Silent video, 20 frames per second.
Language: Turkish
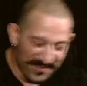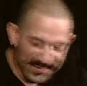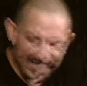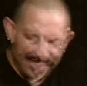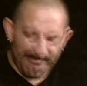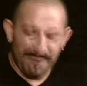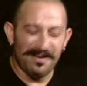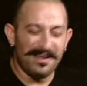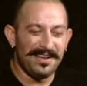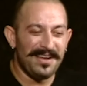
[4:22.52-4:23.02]

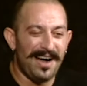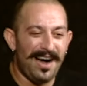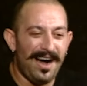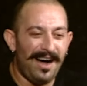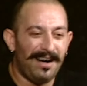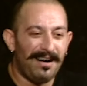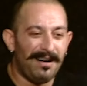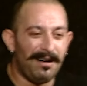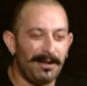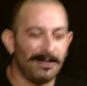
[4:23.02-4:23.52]
Oynama
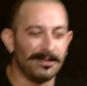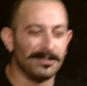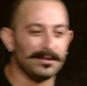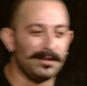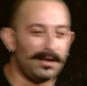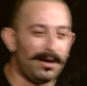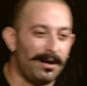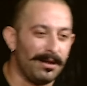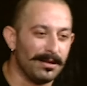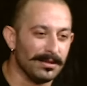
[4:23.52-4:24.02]
ya.
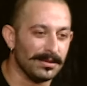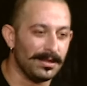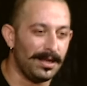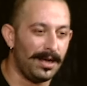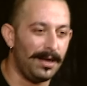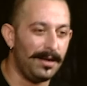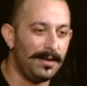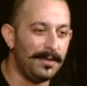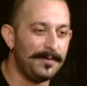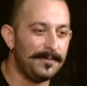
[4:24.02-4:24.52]
Allah
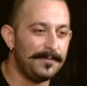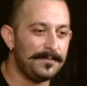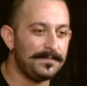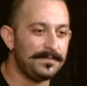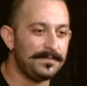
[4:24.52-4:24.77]
Allah.